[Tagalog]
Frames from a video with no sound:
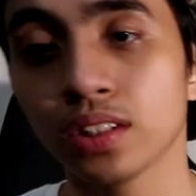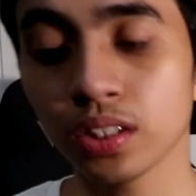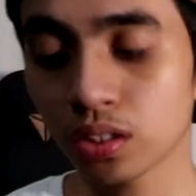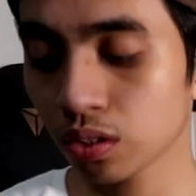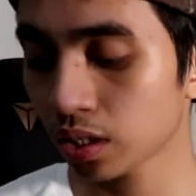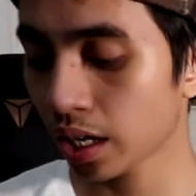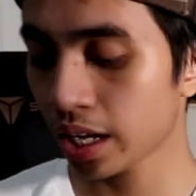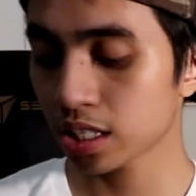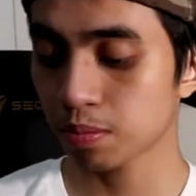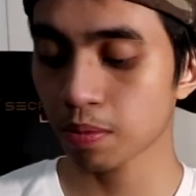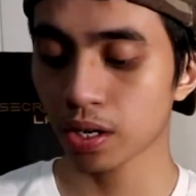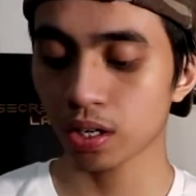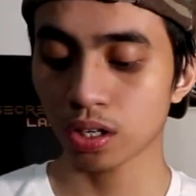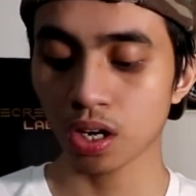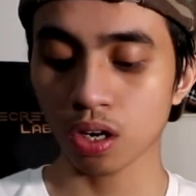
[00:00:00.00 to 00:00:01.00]
so ito guys,
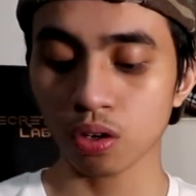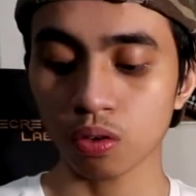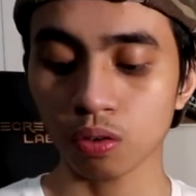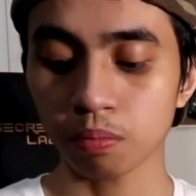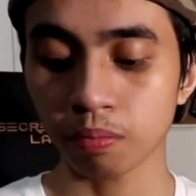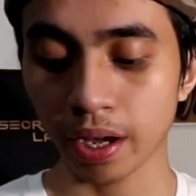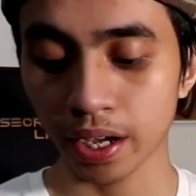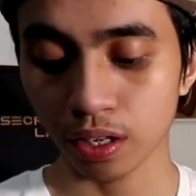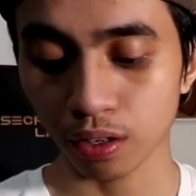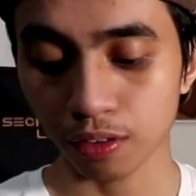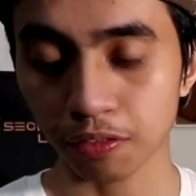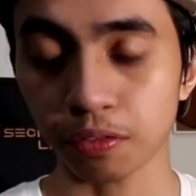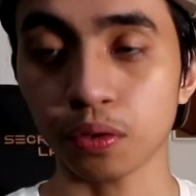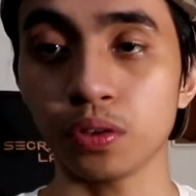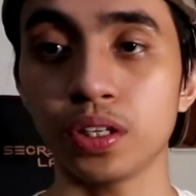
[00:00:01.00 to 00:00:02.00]
meron na akong
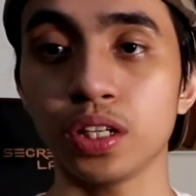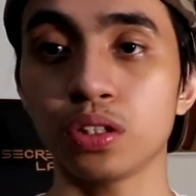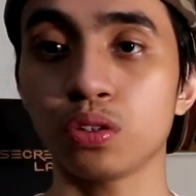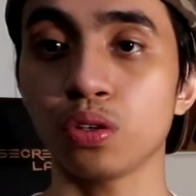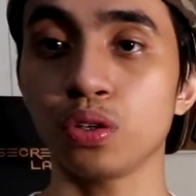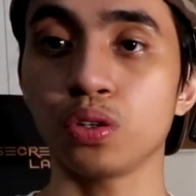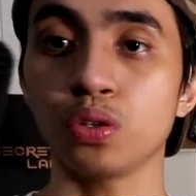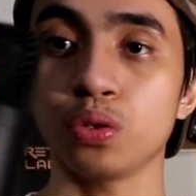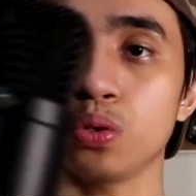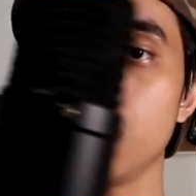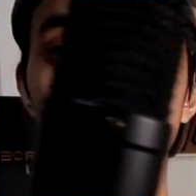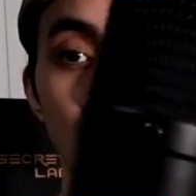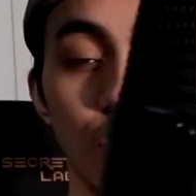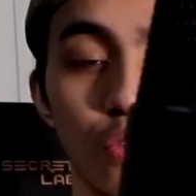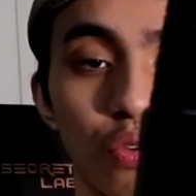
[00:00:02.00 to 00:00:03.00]
microphone. Ito yung